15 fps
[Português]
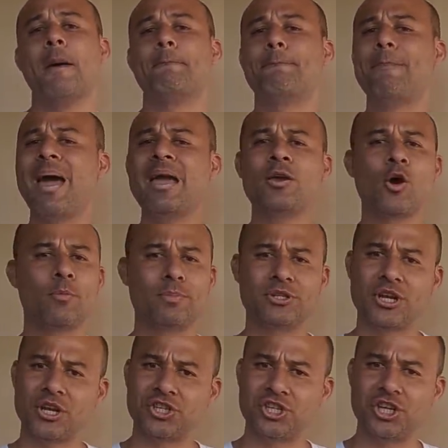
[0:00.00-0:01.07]
bem
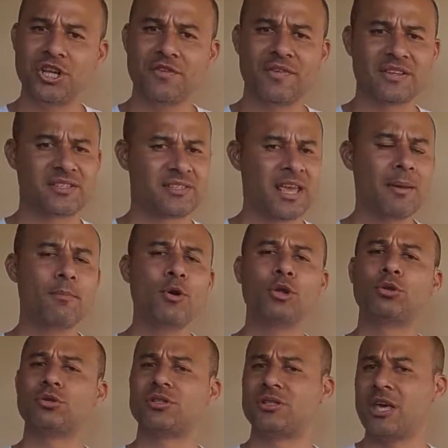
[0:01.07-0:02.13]
objetiva, sem
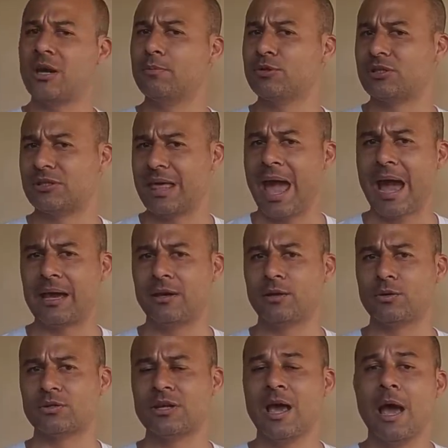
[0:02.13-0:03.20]
muitos termos
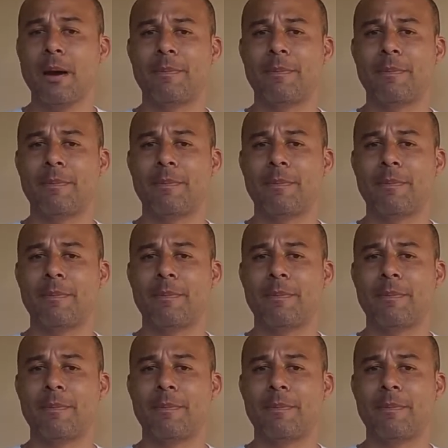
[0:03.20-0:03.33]
técnicos,